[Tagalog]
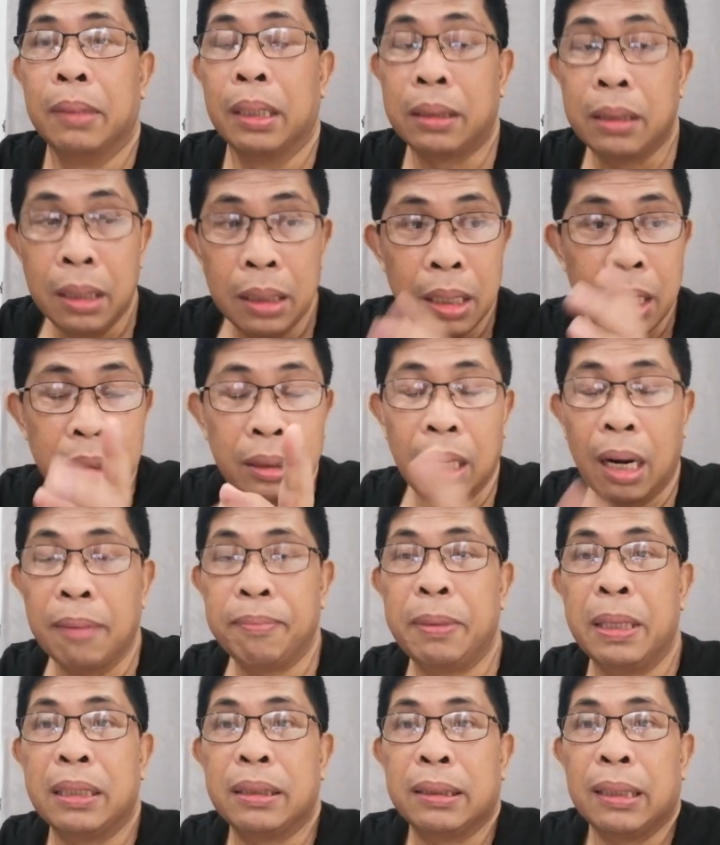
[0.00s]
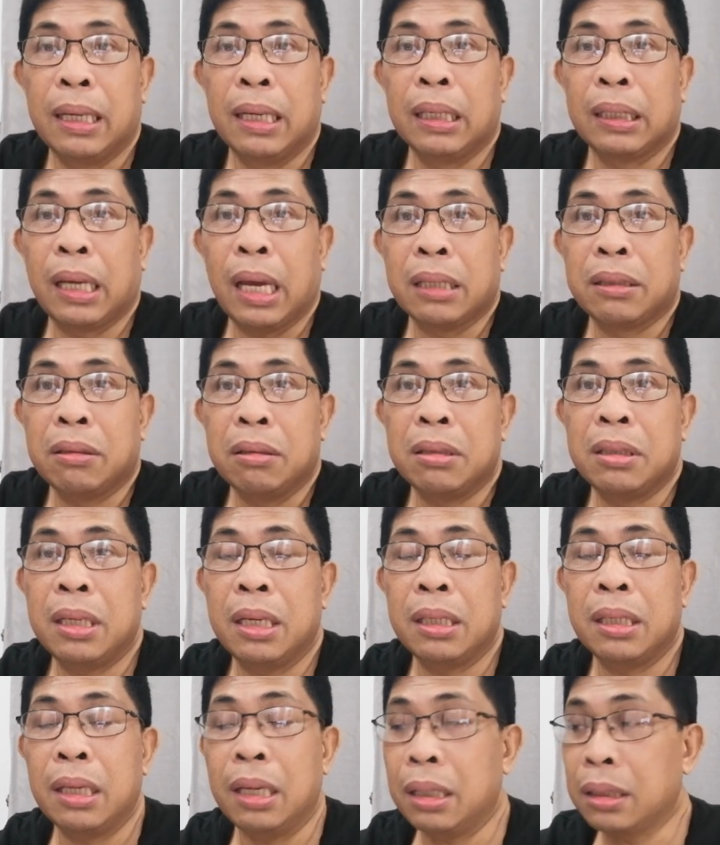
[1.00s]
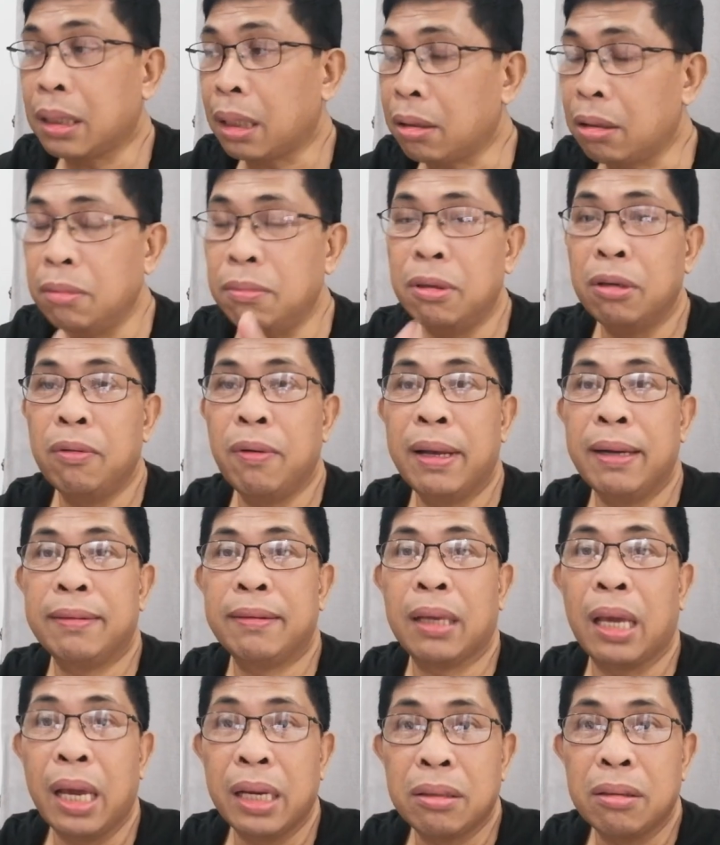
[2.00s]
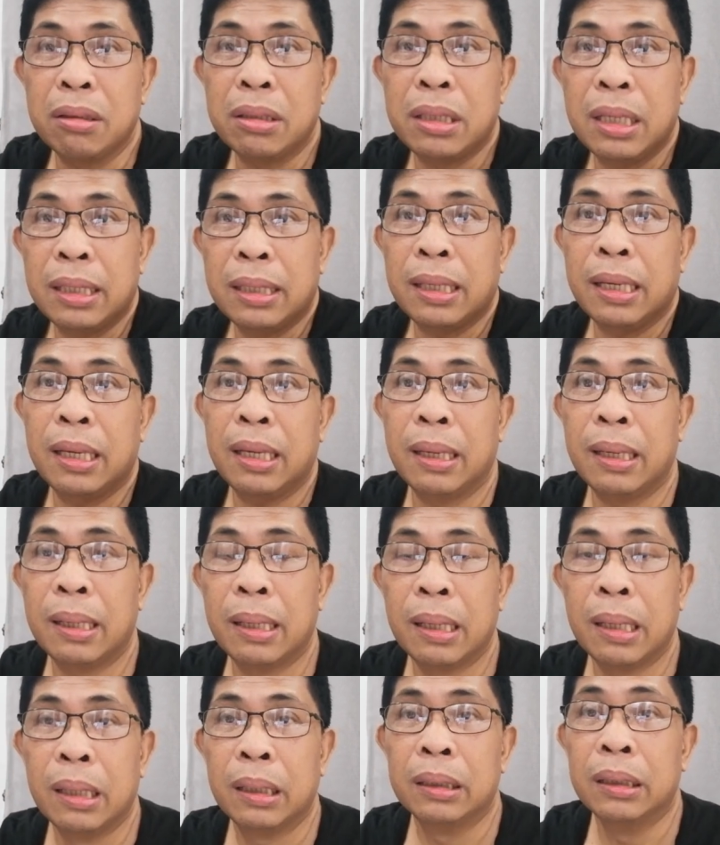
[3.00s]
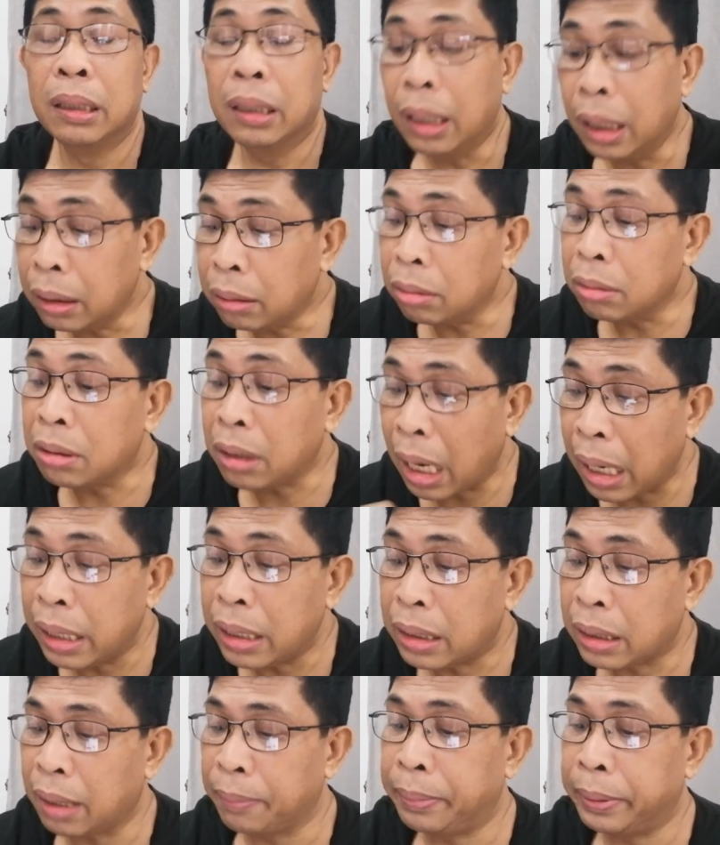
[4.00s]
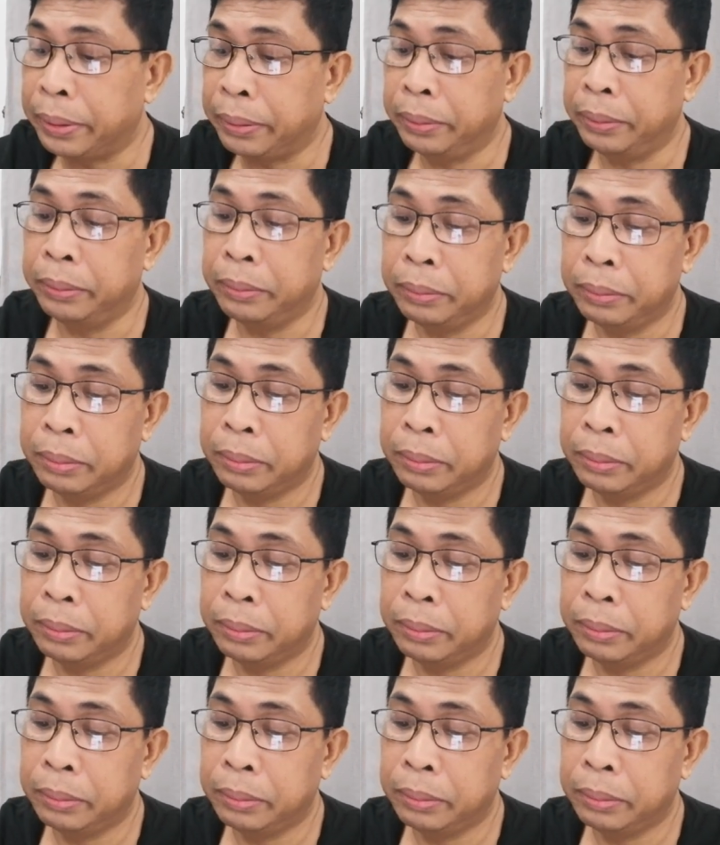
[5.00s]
Matinding traffic sa Quezon City, sa Commonwealth Quezon City. Ito sa EDSA po.